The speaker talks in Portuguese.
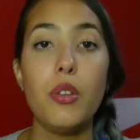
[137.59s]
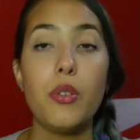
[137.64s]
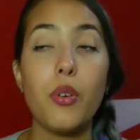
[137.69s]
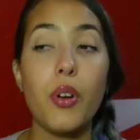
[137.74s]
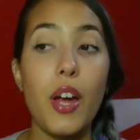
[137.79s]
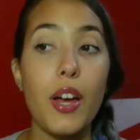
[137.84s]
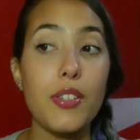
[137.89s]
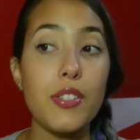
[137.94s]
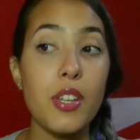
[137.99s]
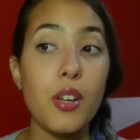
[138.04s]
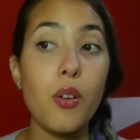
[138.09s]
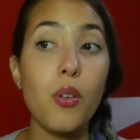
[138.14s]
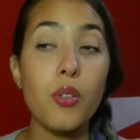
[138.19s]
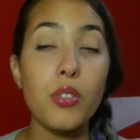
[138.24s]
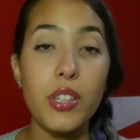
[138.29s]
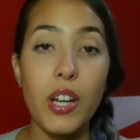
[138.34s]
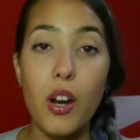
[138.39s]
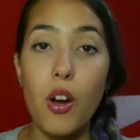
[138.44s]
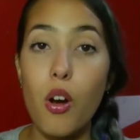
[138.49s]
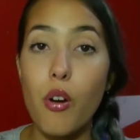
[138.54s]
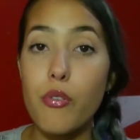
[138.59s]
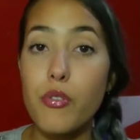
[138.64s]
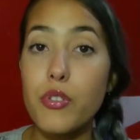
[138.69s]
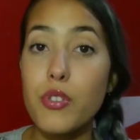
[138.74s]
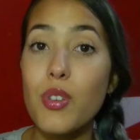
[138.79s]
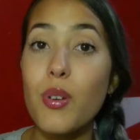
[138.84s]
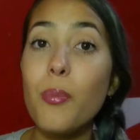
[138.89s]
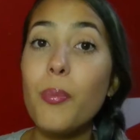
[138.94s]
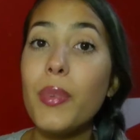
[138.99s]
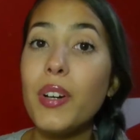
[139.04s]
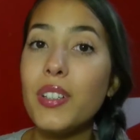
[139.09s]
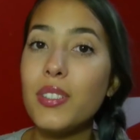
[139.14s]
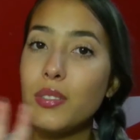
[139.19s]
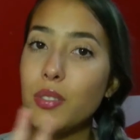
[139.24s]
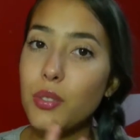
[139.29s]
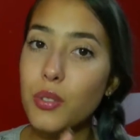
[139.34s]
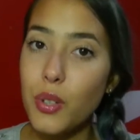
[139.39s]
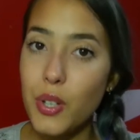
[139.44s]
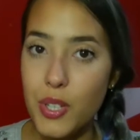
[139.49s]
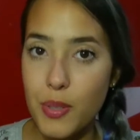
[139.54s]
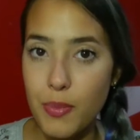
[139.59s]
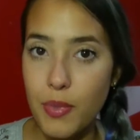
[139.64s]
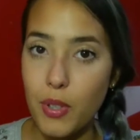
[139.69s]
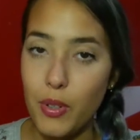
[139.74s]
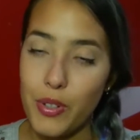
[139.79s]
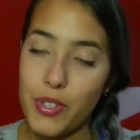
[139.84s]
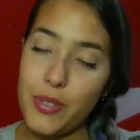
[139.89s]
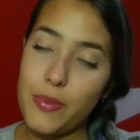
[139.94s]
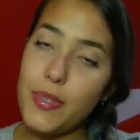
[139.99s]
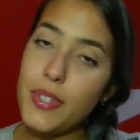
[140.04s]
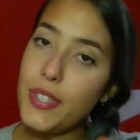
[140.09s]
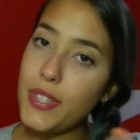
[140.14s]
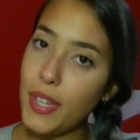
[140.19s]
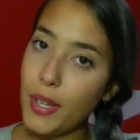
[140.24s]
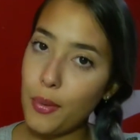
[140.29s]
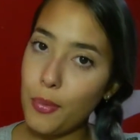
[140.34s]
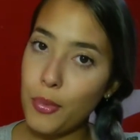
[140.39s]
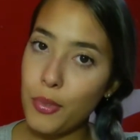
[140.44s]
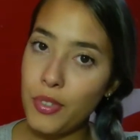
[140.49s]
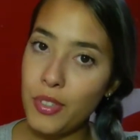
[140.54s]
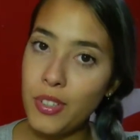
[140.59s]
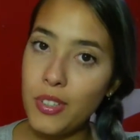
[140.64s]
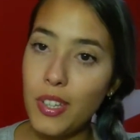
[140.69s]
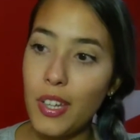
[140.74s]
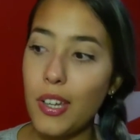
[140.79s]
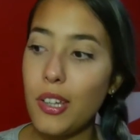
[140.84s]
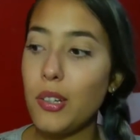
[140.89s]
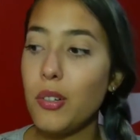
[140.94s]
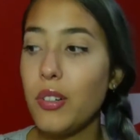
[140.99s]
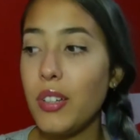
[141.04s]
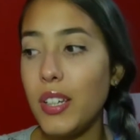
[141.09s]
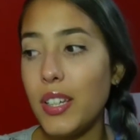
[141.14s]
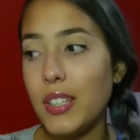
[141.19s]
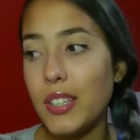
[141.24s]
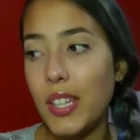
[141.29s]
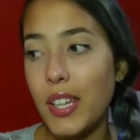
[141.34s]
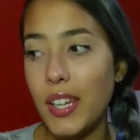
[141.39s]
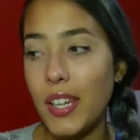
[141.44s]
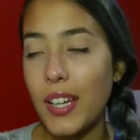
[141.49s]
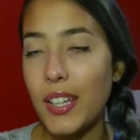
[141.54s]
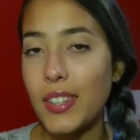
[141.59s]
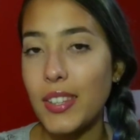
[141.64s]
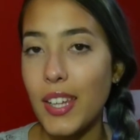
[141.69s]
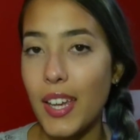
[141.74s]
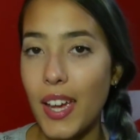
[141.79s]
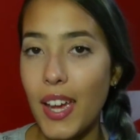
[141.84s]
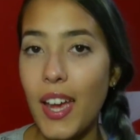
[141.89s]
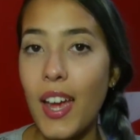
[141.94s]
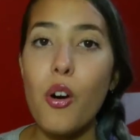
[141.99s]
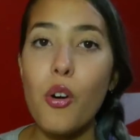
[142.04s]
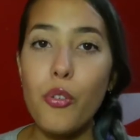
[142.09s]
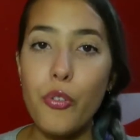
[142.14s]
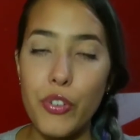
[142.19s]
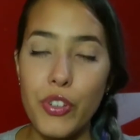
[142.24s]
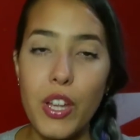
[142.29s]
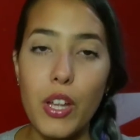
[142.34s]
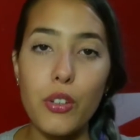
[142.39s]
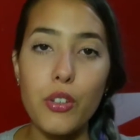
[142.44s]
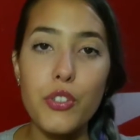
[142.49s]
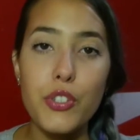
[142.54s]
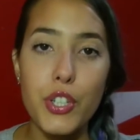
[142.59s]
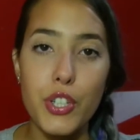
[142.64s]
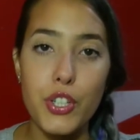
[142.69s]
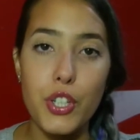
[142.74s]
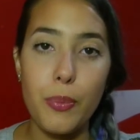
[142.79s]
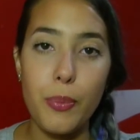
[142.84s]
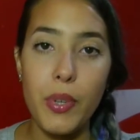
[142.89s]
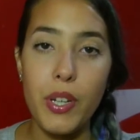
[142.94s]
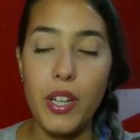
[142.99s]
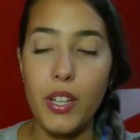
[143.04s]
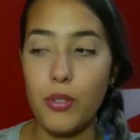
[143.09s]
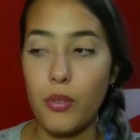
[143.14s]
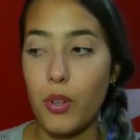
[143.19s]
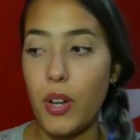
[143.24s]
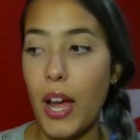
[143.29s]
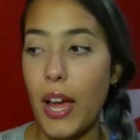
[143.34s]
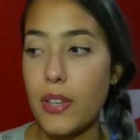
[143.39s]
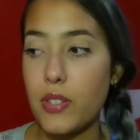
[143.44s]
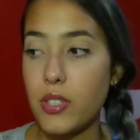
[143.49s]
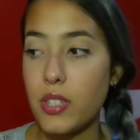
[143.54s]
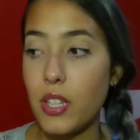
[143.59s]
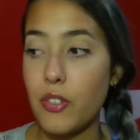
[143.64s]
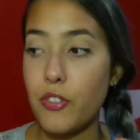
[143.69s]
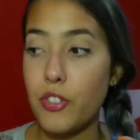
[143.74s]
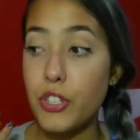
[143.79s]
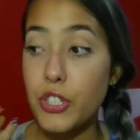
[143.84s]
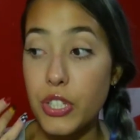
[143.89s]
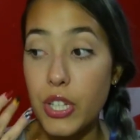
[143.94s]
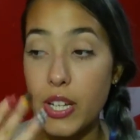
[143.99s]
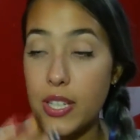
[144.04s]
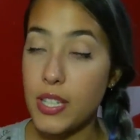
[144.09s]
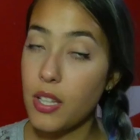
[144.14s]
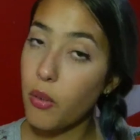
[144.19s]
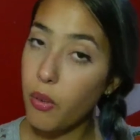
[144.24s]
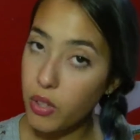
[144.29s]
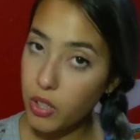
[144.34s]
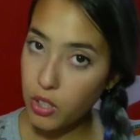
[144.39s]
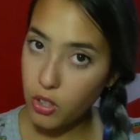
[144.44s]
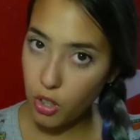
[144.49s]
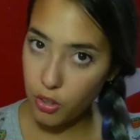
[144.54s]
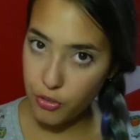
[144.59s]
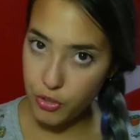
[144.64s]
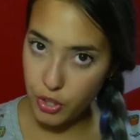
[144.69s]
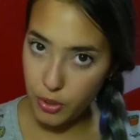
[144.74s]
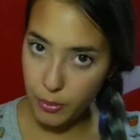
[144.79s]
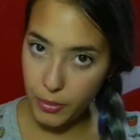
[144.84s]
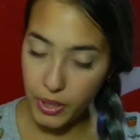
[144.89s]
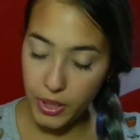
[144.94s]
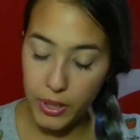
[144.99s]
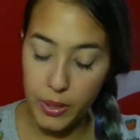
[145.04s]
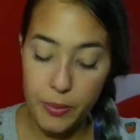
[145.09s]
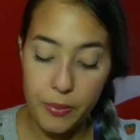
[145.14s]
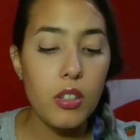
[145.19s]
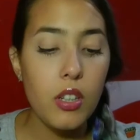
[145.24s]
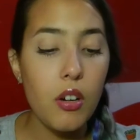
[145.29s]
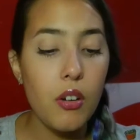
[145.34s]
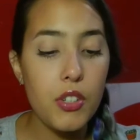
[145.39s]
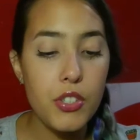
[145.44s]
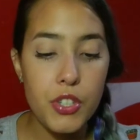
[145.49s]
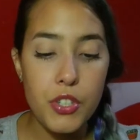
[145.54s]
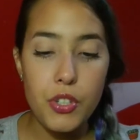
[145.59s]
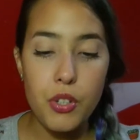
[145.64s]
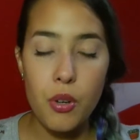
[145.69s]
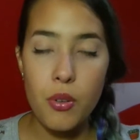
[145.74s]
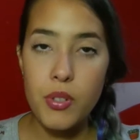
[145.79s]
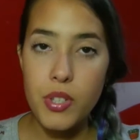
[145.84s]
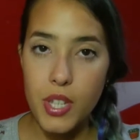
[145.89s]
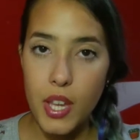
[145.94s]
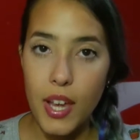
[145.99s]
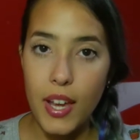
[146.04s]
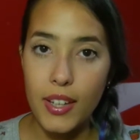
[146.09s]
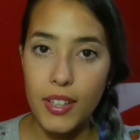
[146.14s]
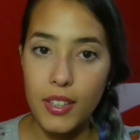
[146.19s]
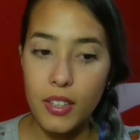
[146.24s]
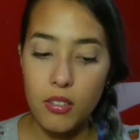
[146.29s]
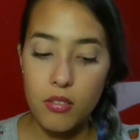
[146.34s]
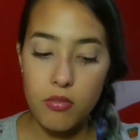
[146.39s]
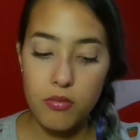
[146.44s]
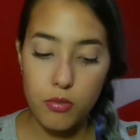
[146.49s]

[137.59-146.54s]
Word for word: No caso, tem que encontrar ovos somando 2 milhões, mas tem o mundo inteiro e tem até o final do dia de amanhã, no caso até 23:59 de amanhã. Então a gente consegue.